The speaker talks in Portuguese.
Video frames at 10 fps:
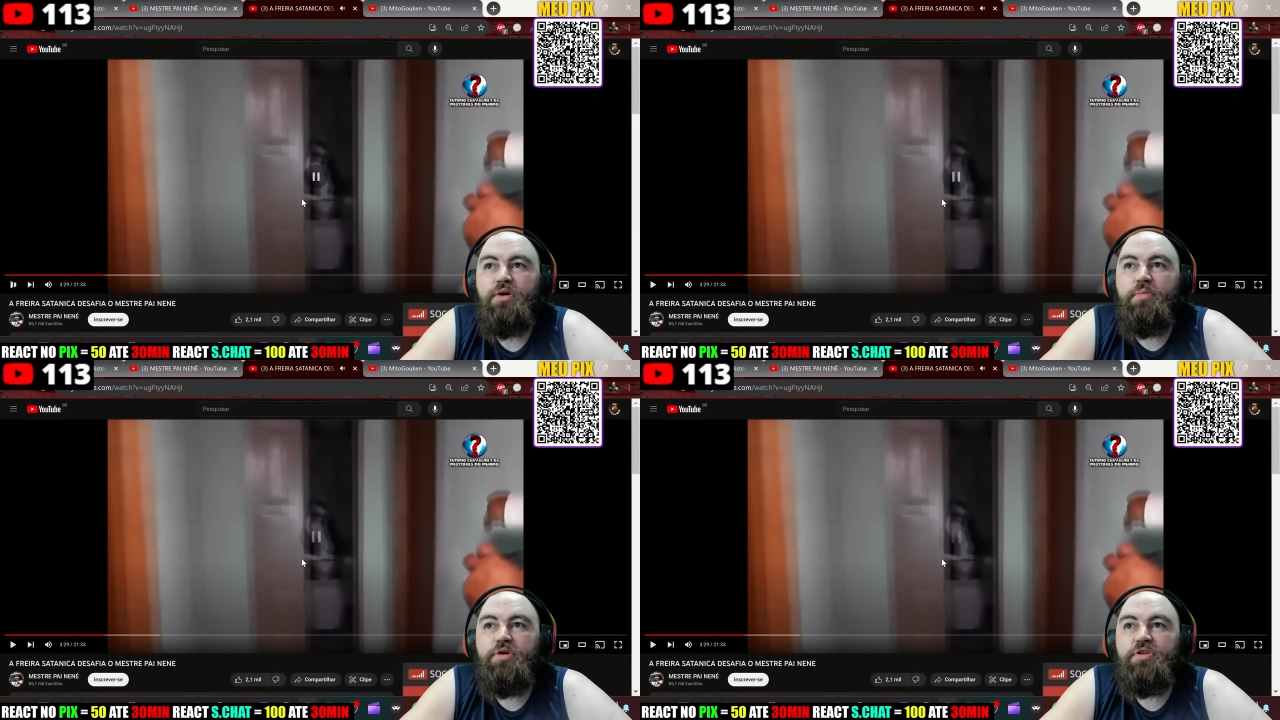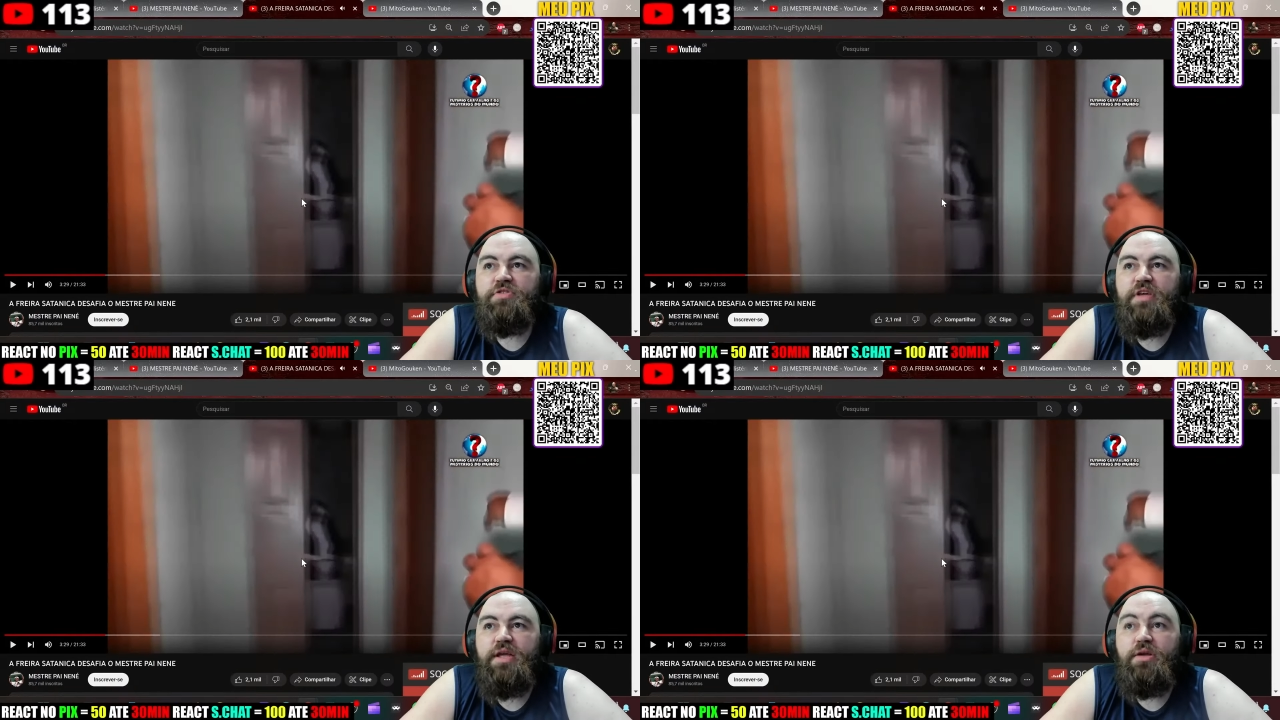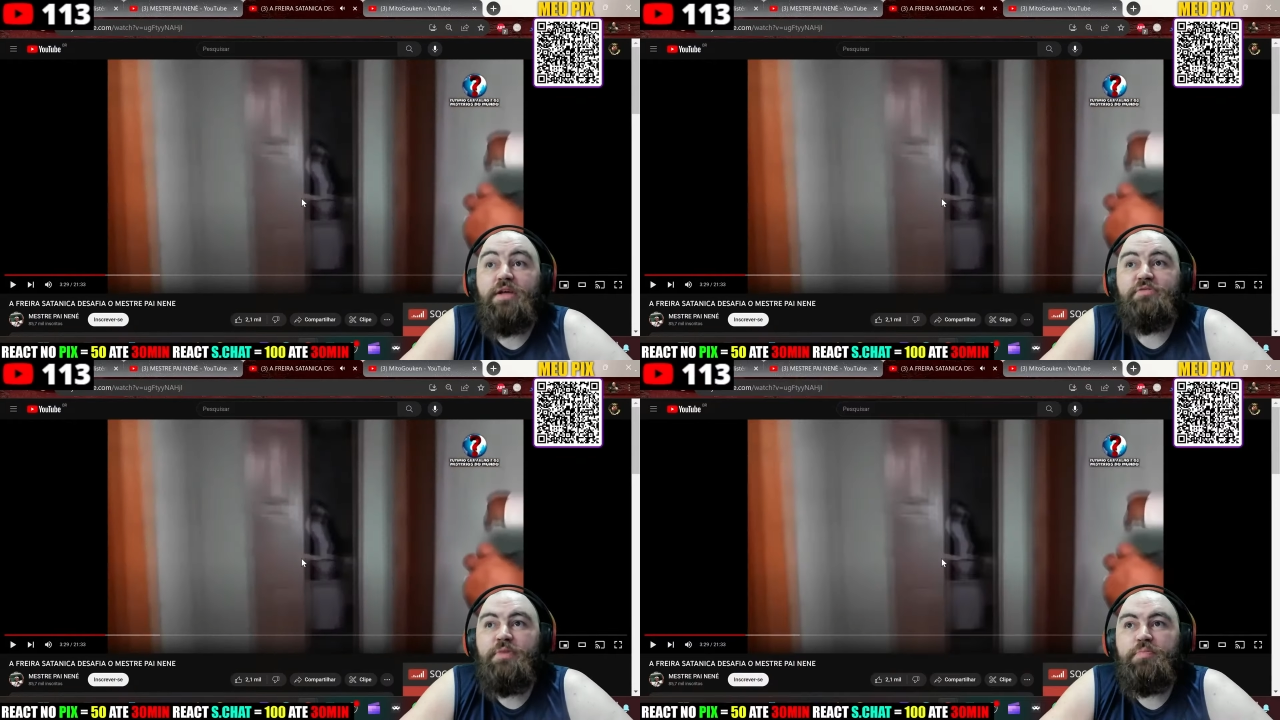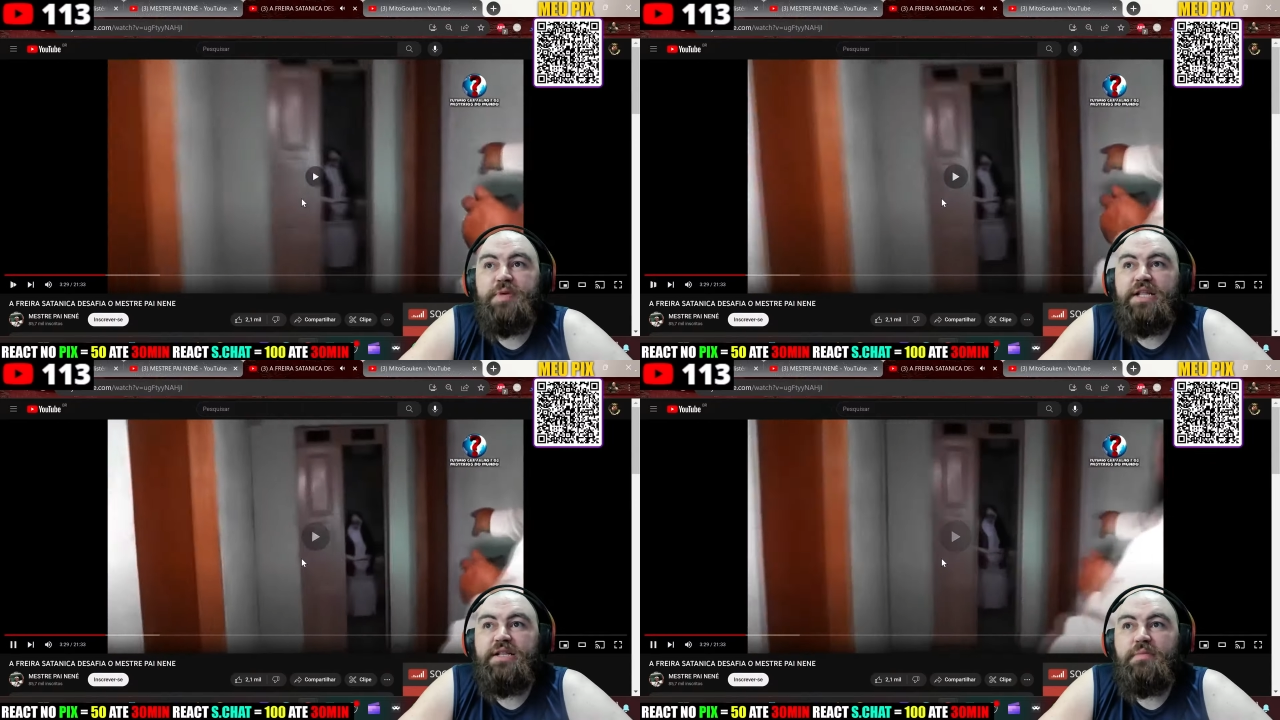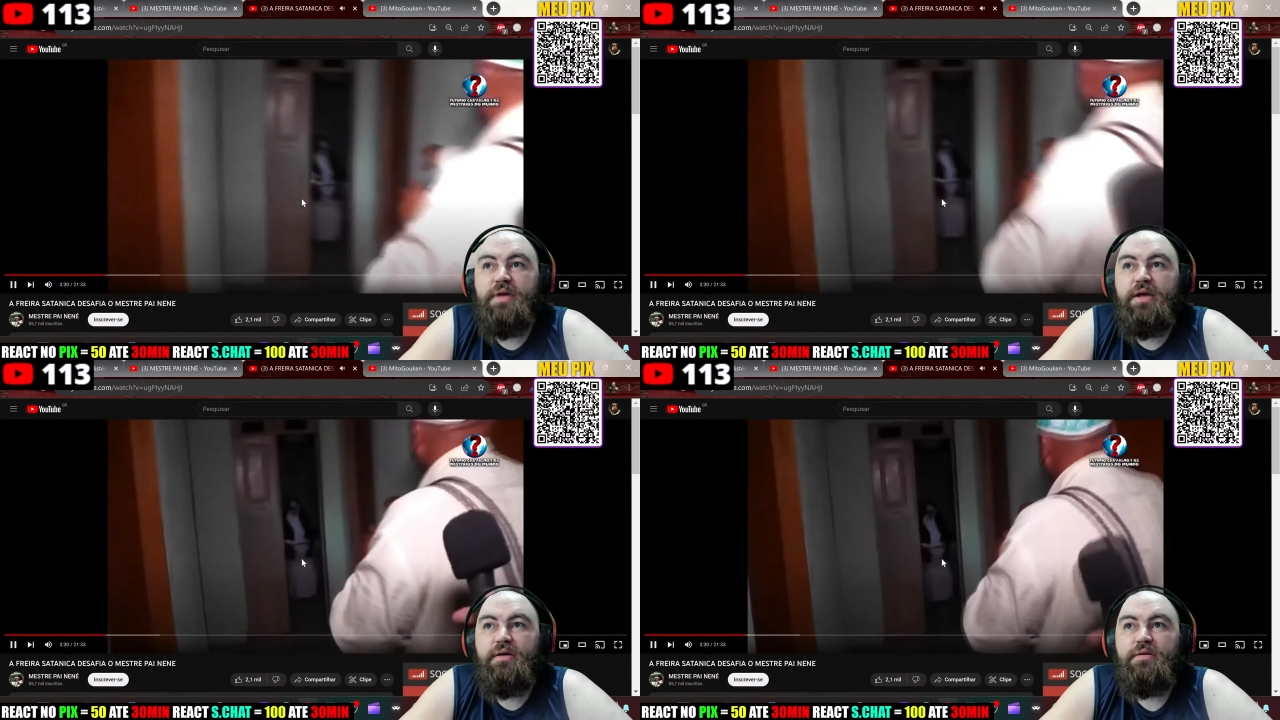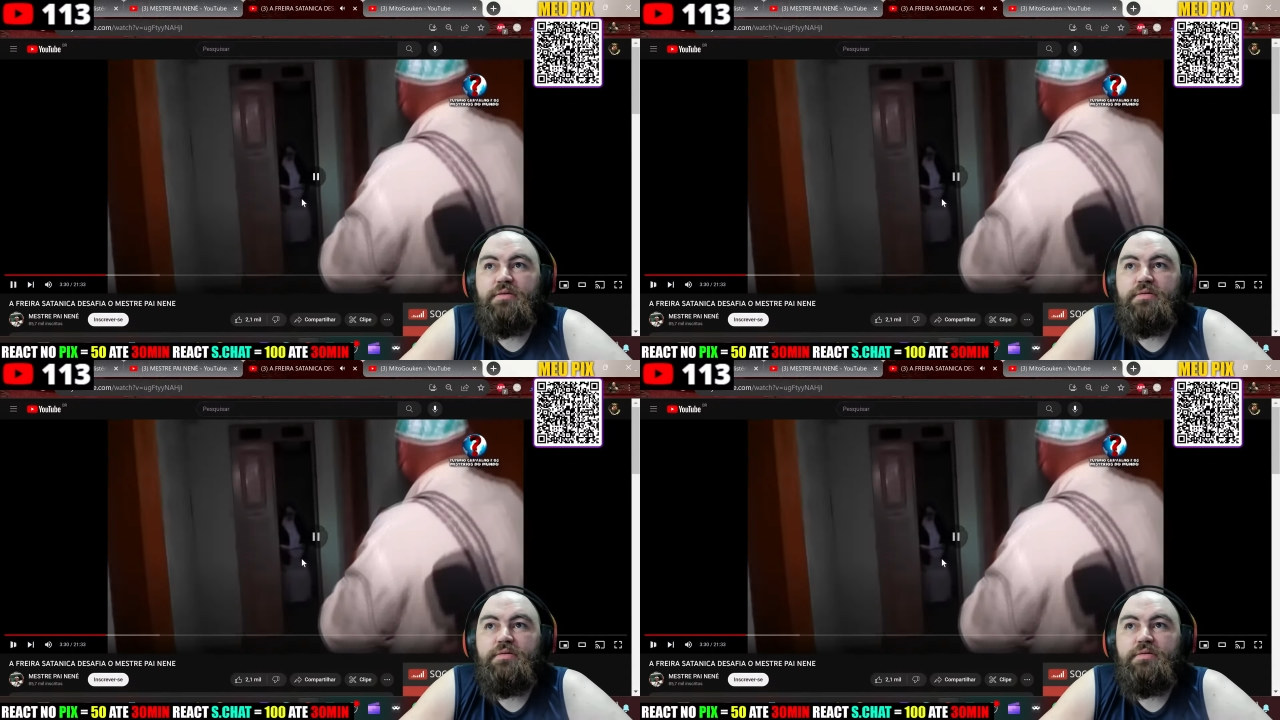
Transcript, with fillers: Oh, meu Deus, o que é aquilo? As mãos pretas também, é. ó.